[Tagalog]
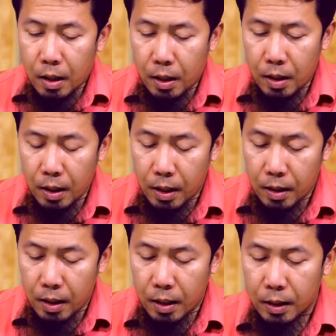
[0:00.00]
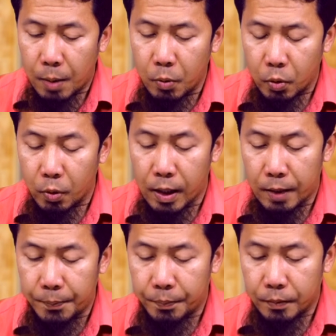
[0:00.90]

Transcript: Uh, uh, ahkamul khula